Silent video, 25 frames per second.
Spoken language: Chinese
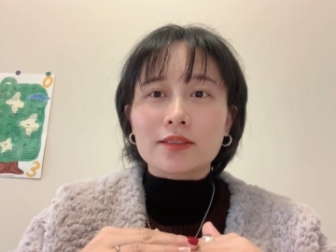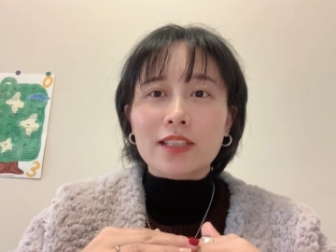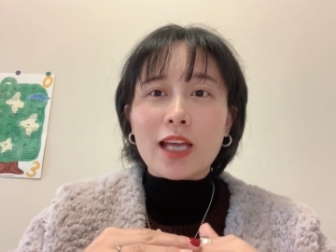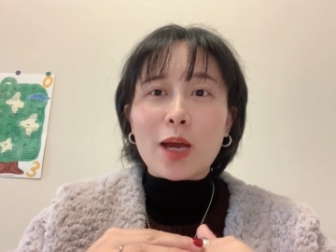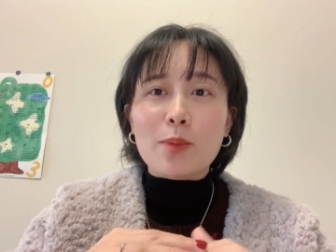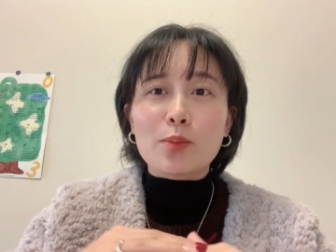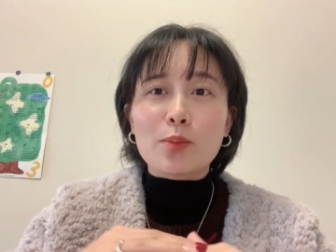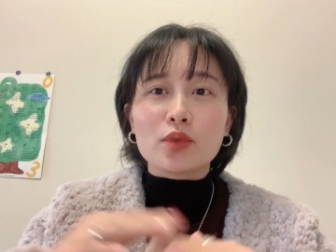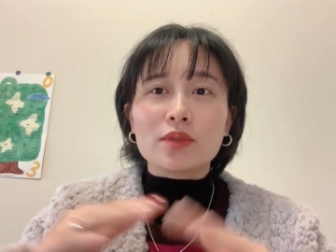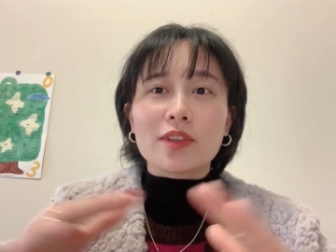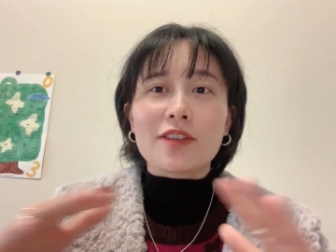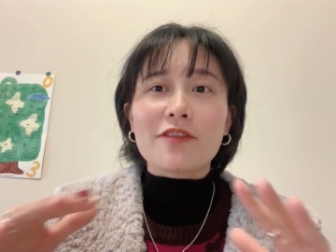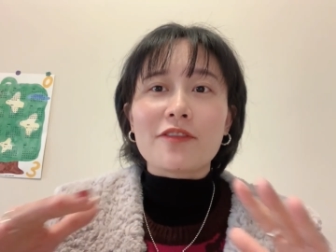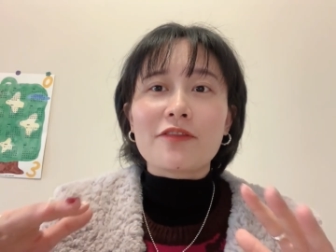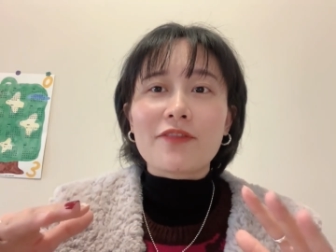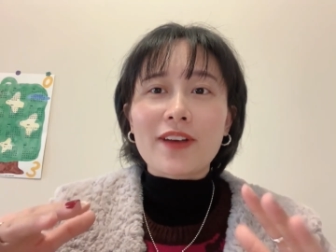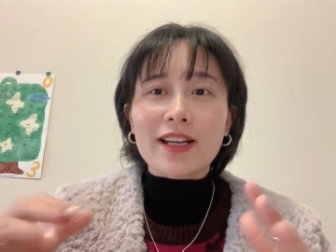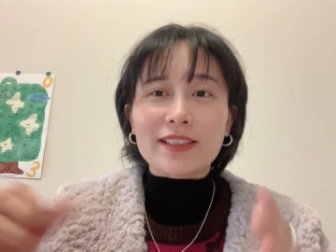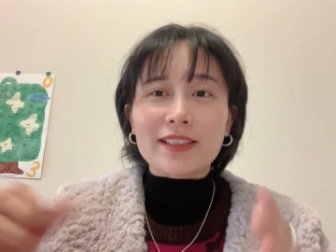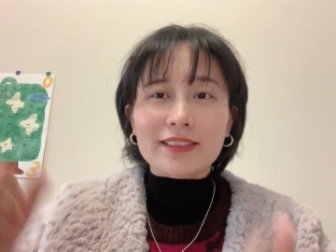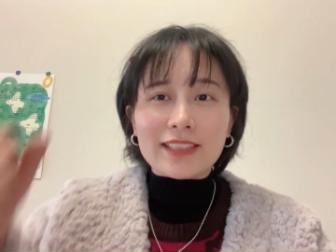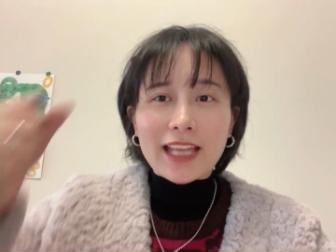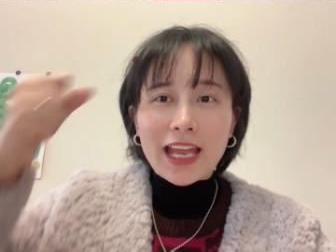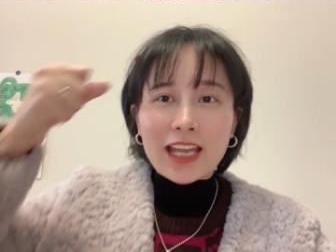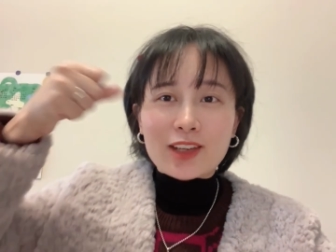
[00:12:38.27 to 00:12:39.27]
它不能
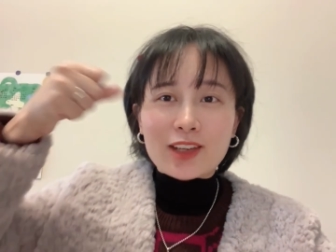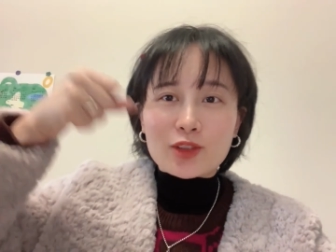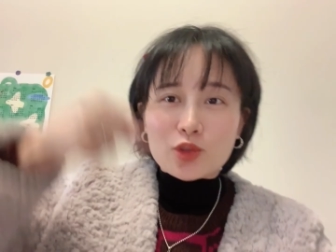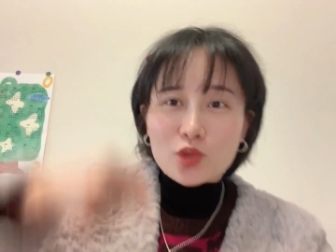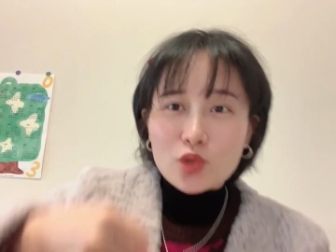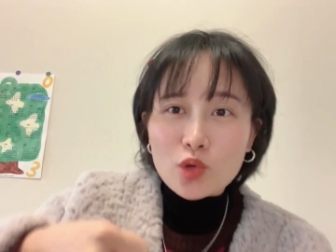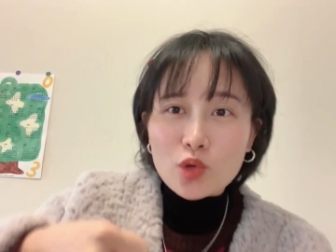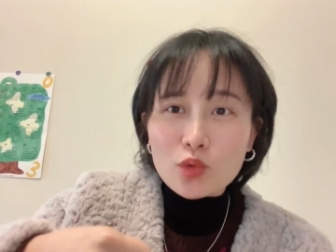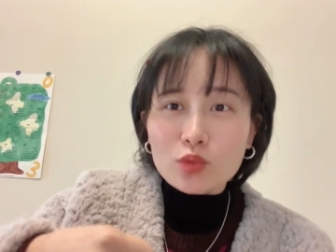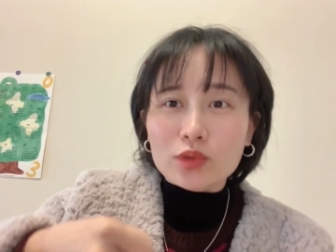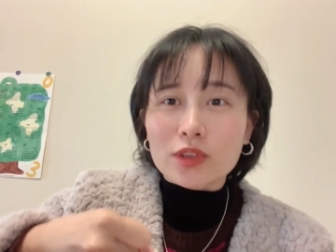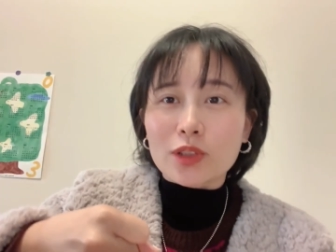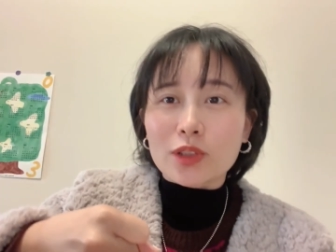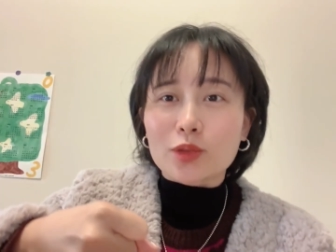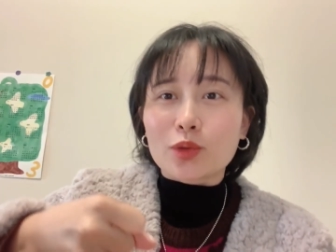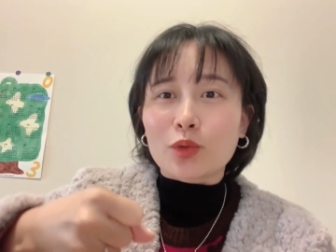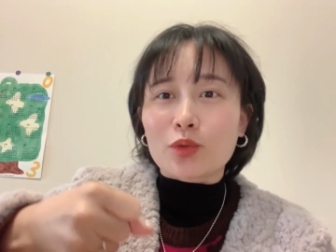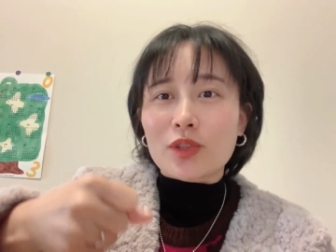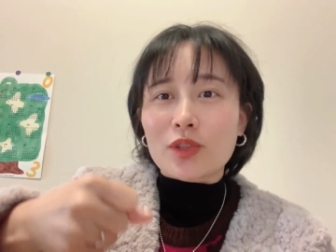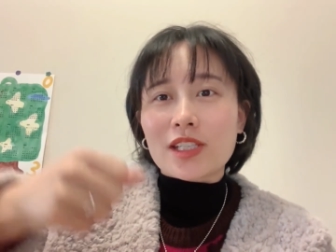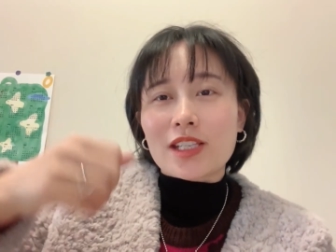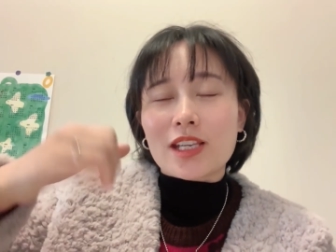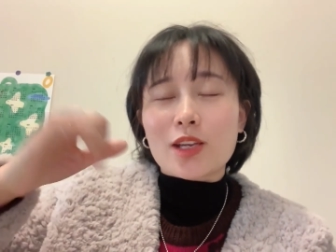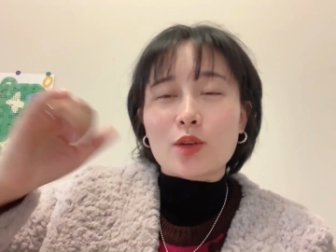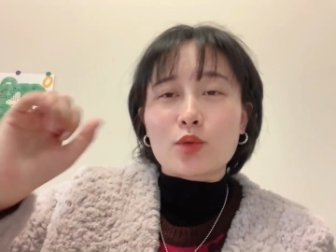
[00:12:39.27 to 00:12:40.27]
放太重的东
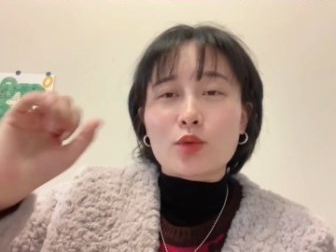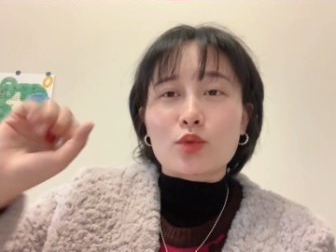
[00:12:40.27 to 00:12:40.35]
西。